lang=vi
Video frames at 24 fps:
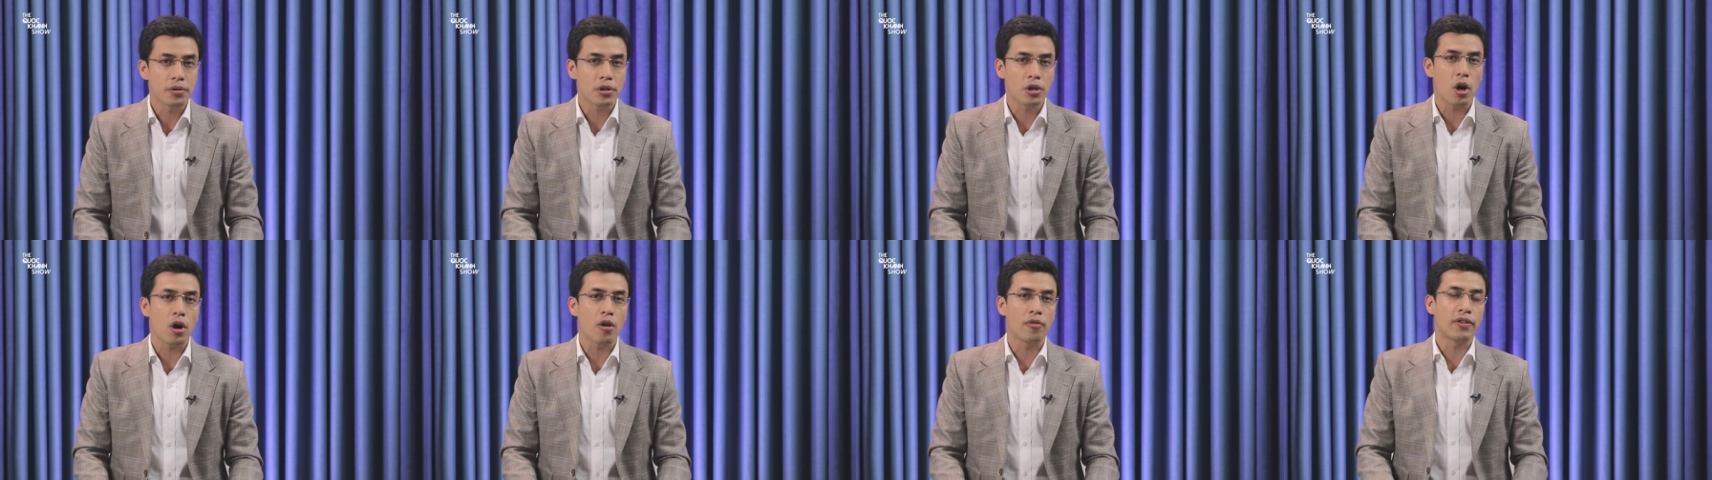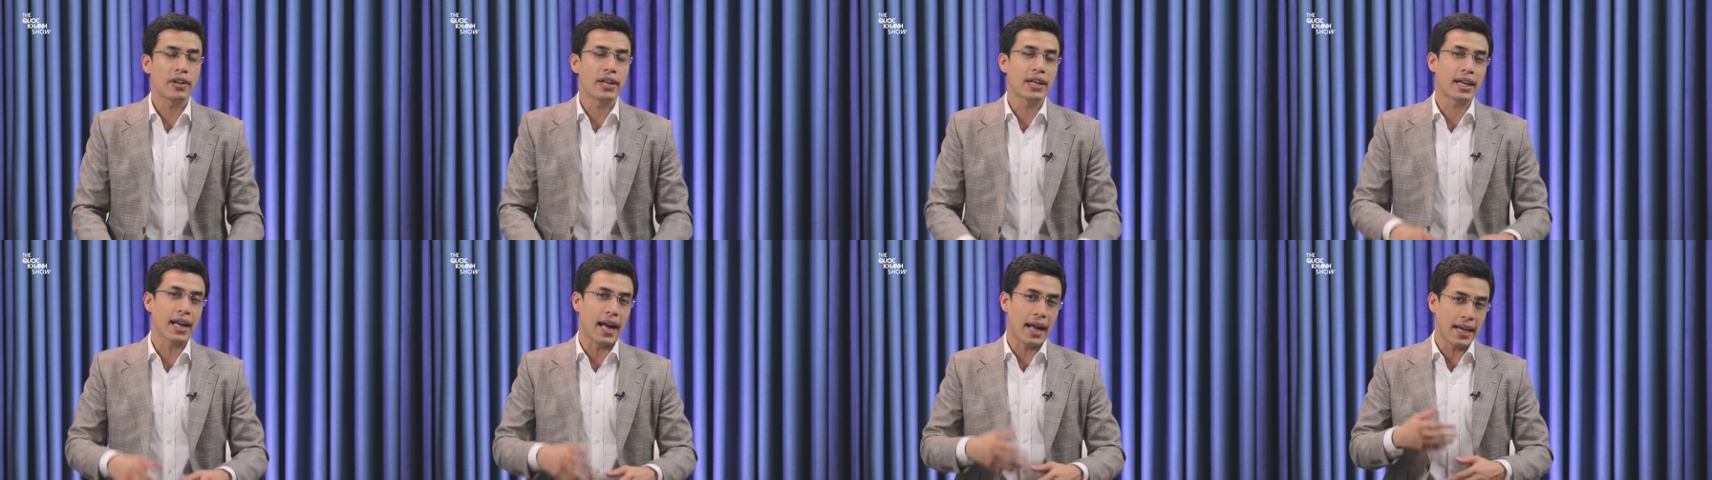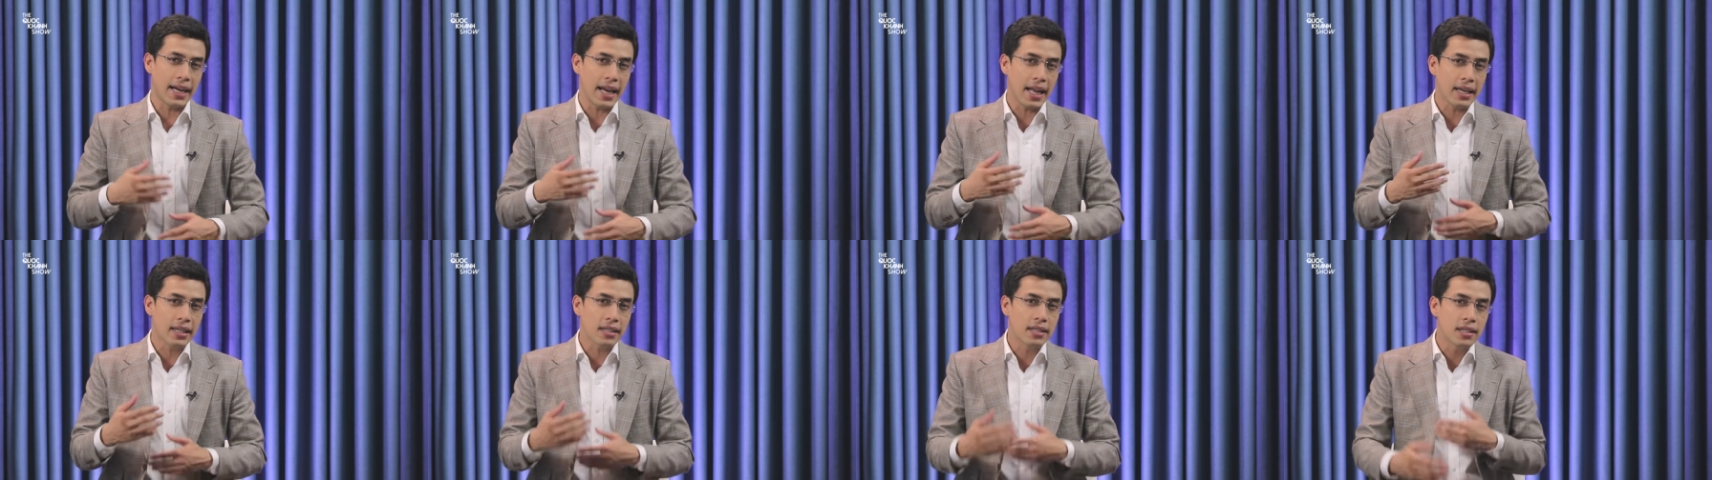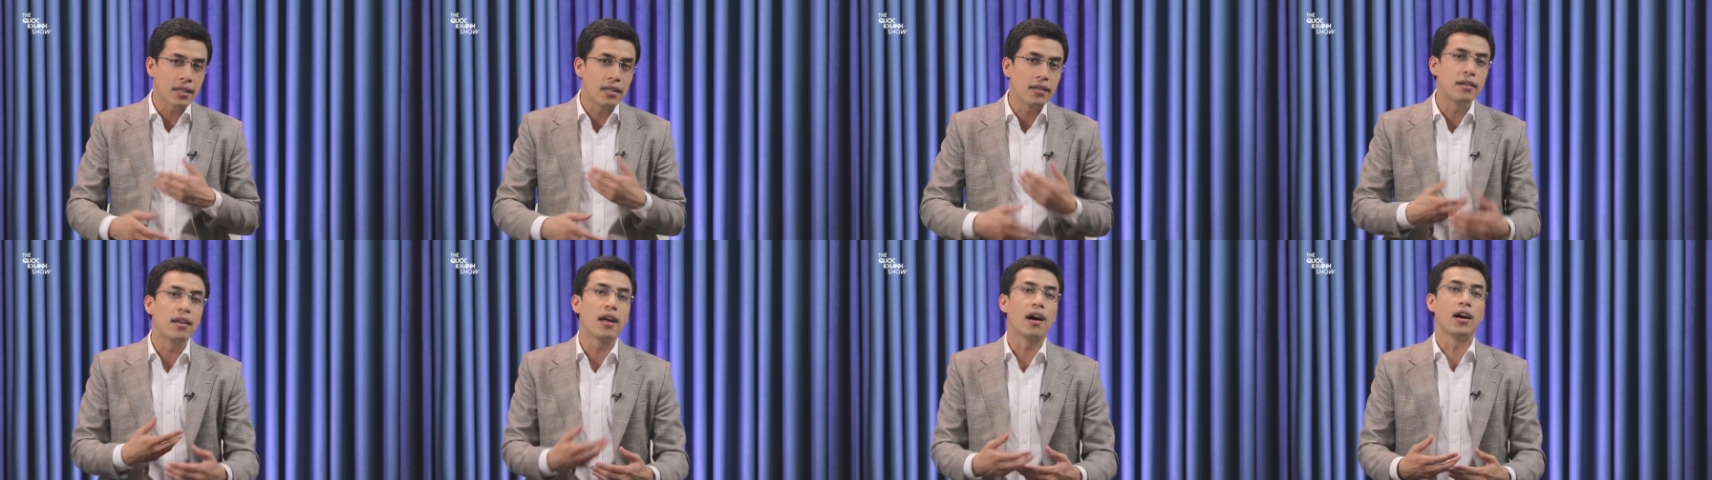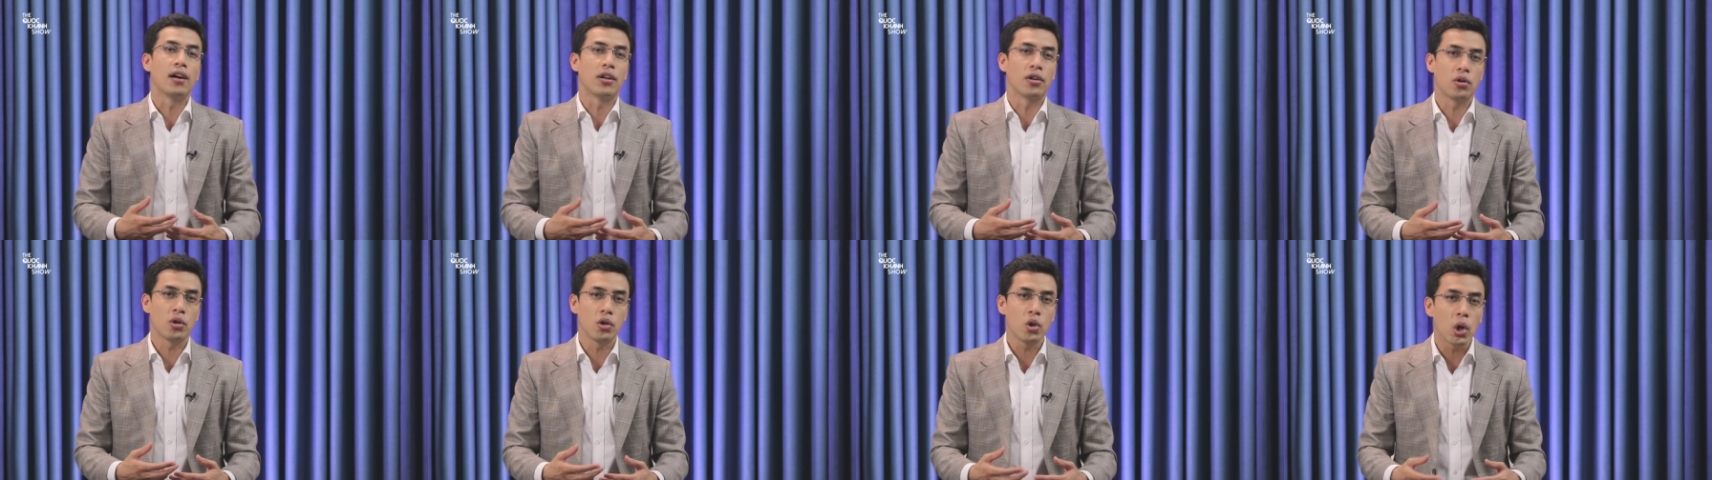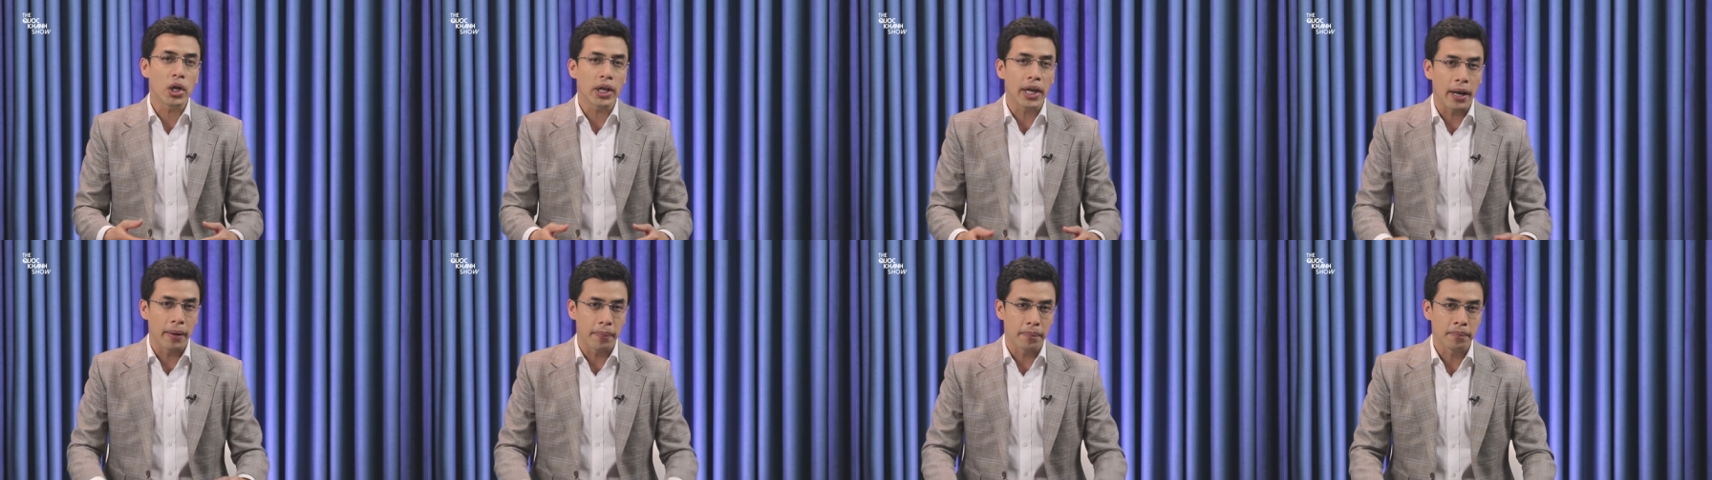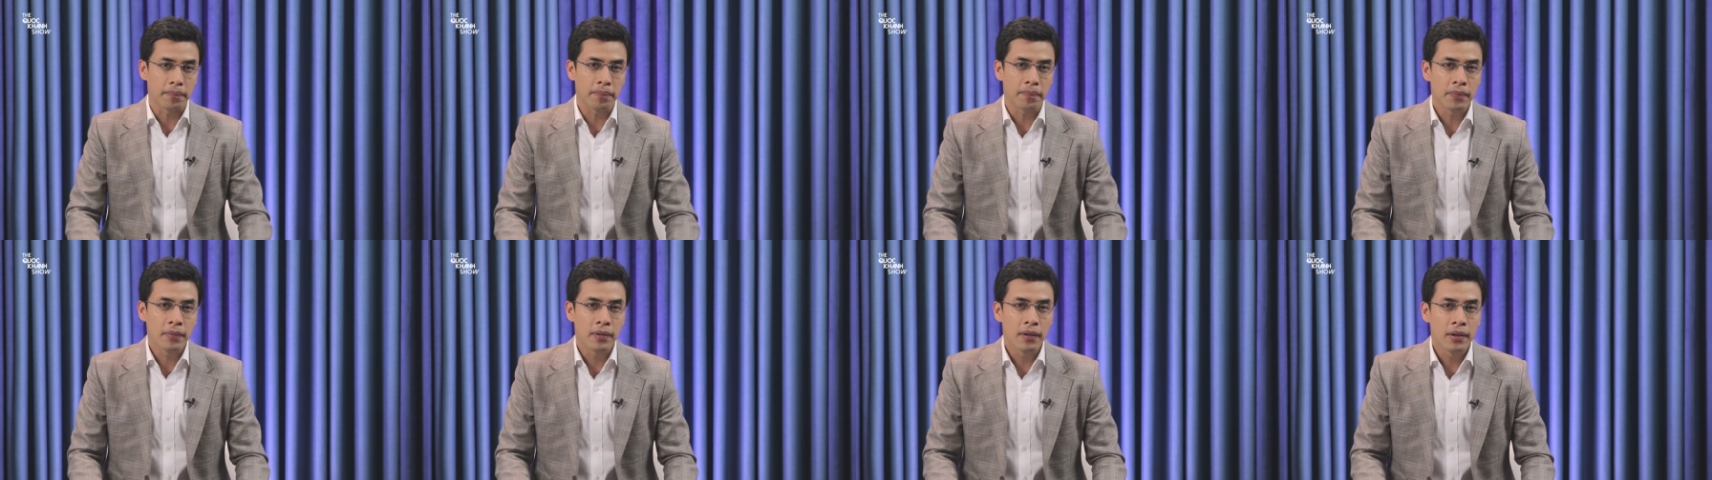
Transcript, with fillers: so với khả năng sinh lời của doanh nghiệp.